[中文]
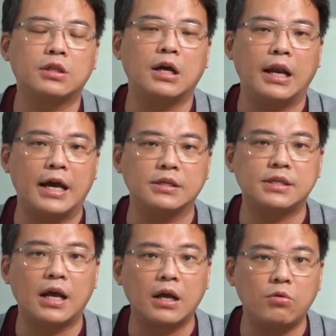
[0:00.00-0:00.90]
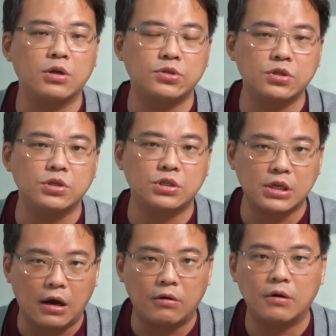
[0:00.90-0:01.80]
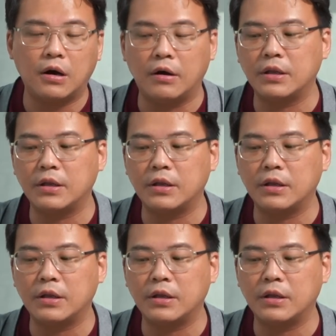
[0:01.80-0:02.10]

等两三个月至少啊。